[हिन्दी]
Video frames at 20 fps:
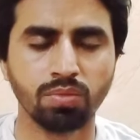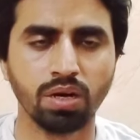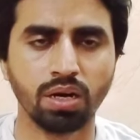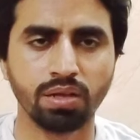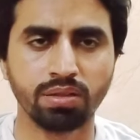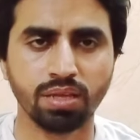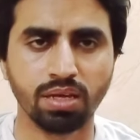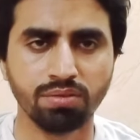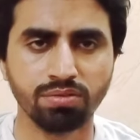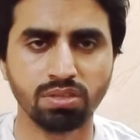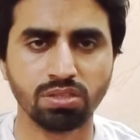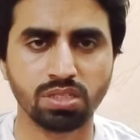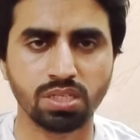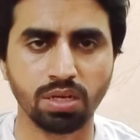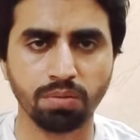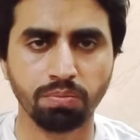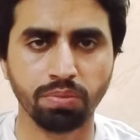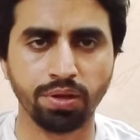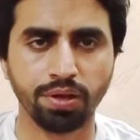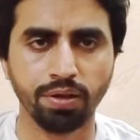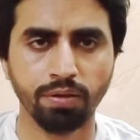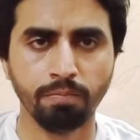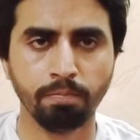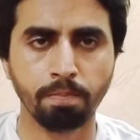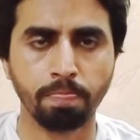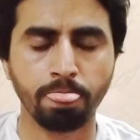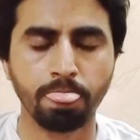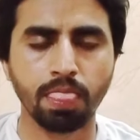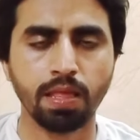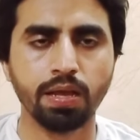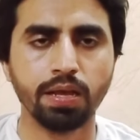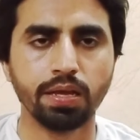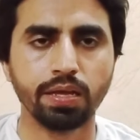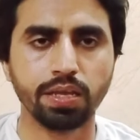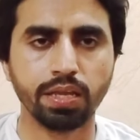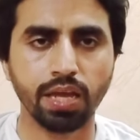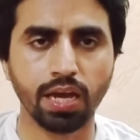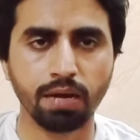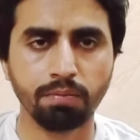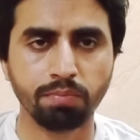आसान से स्टेप हैं
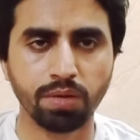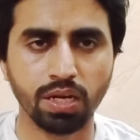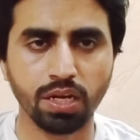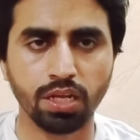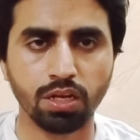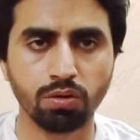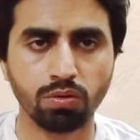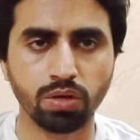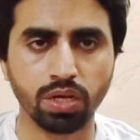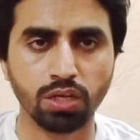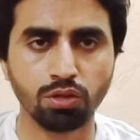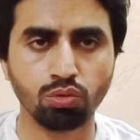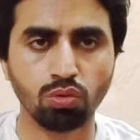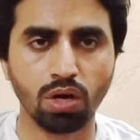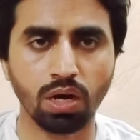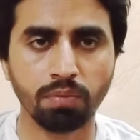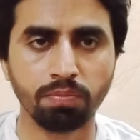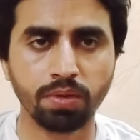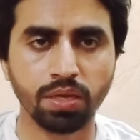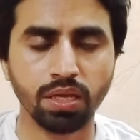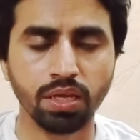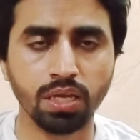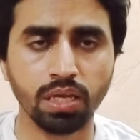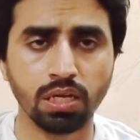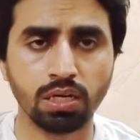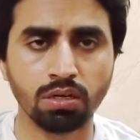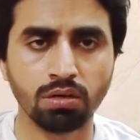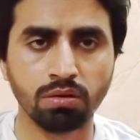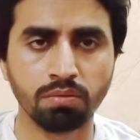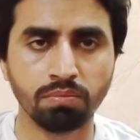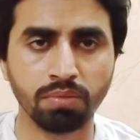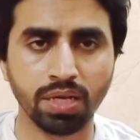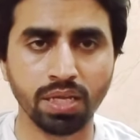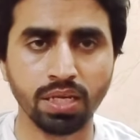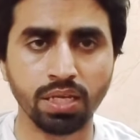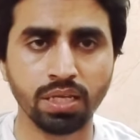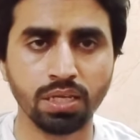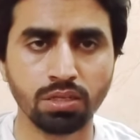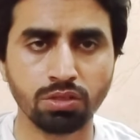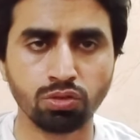या आपने लेने होंगे तो आपकी
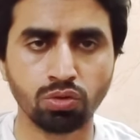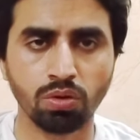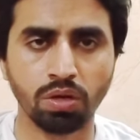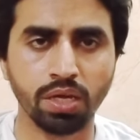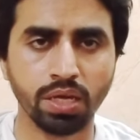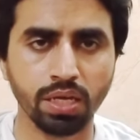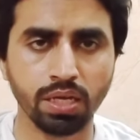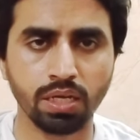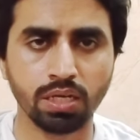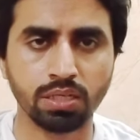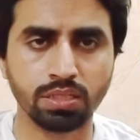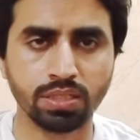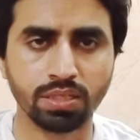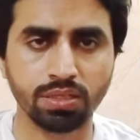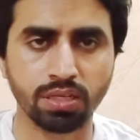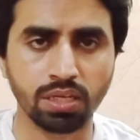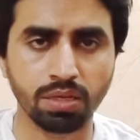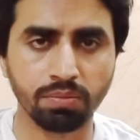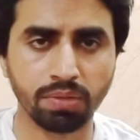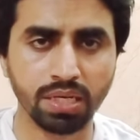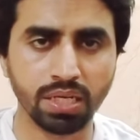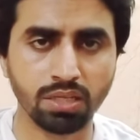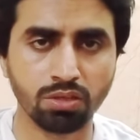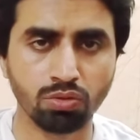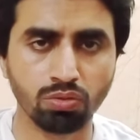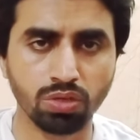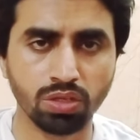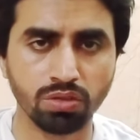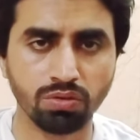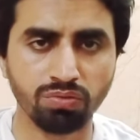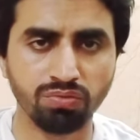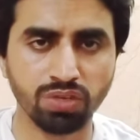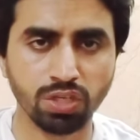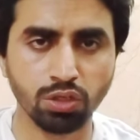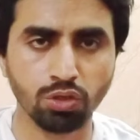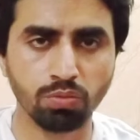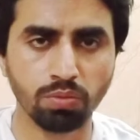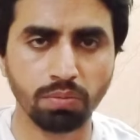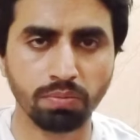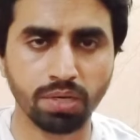माइनिंग जो है जैसे कि मैंने थोड़ी
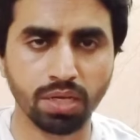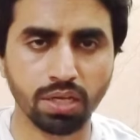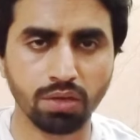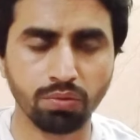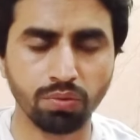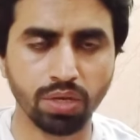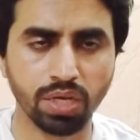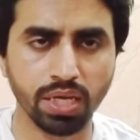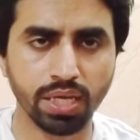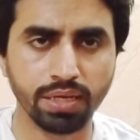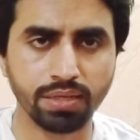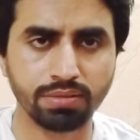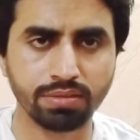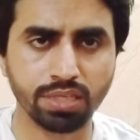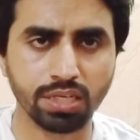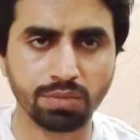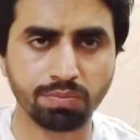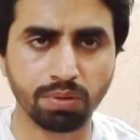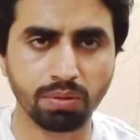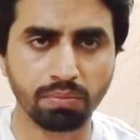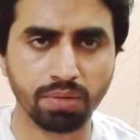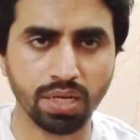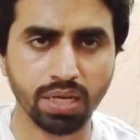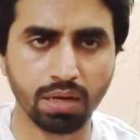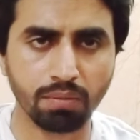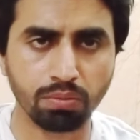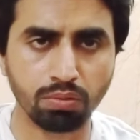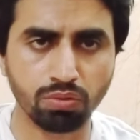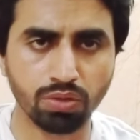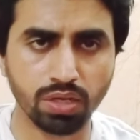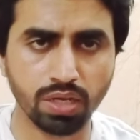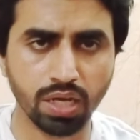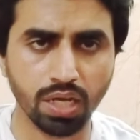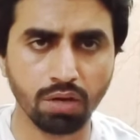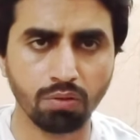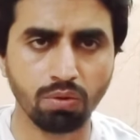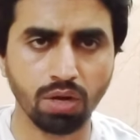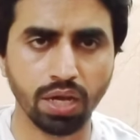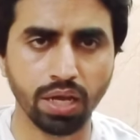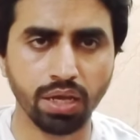वीडियो भी बनाई हुई है इस साइड पर मैंने आपको दिखाया
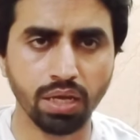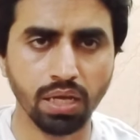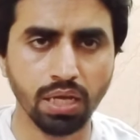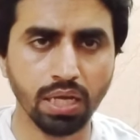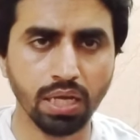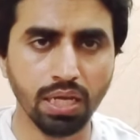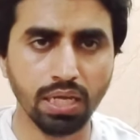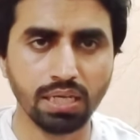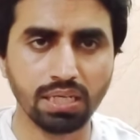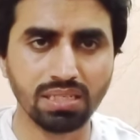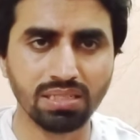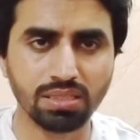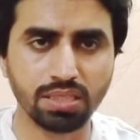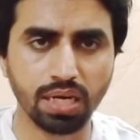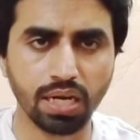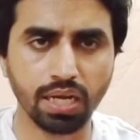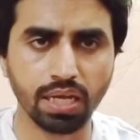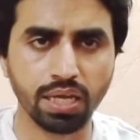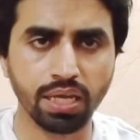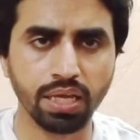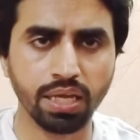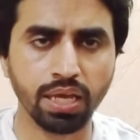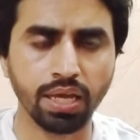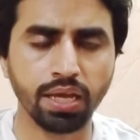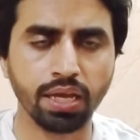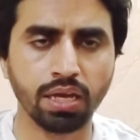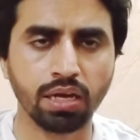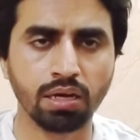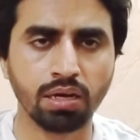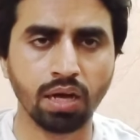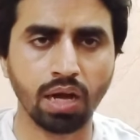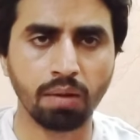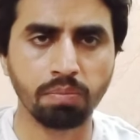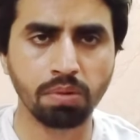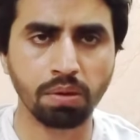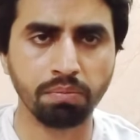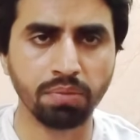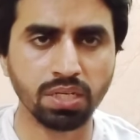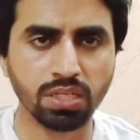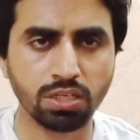हुआ है इस तरह के ये
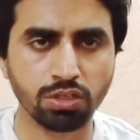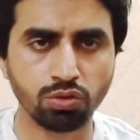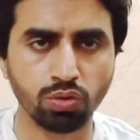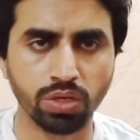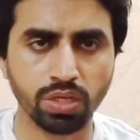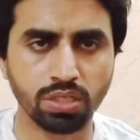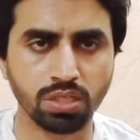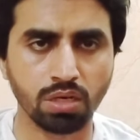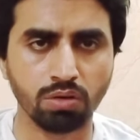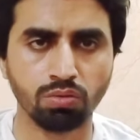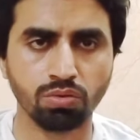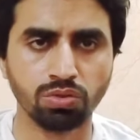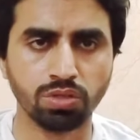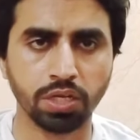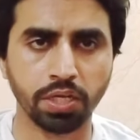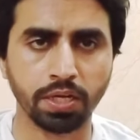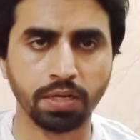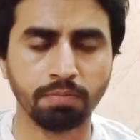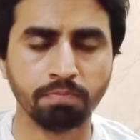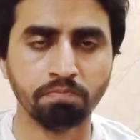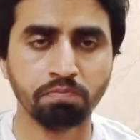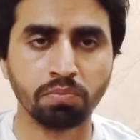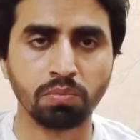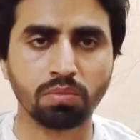आपका मीटर जो है चालू हो जाएगा